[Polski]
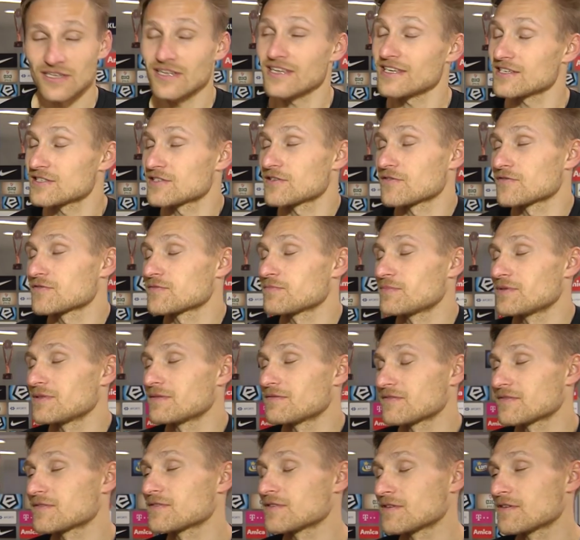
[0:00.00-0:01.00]
jest co
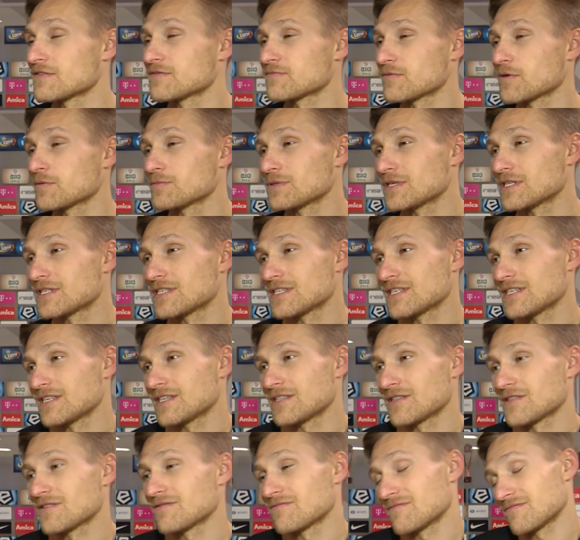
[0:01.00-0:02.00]
wspomnieć
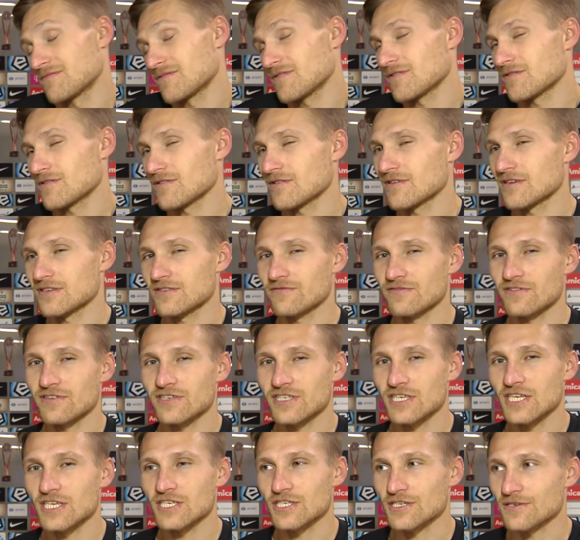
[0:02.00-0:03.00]
i no, to jest
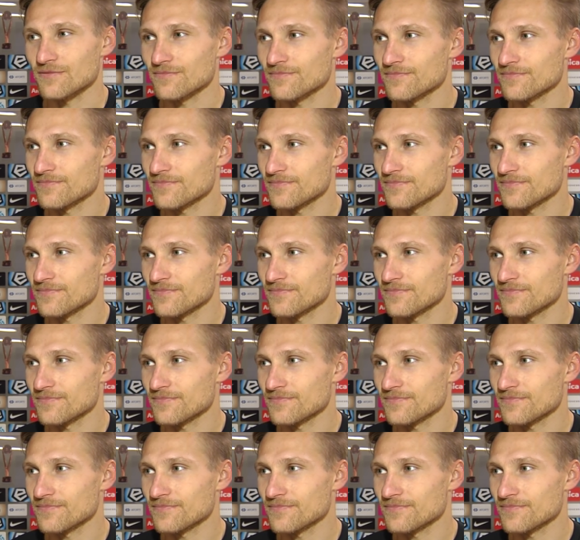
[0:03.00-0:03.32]
najważniejsze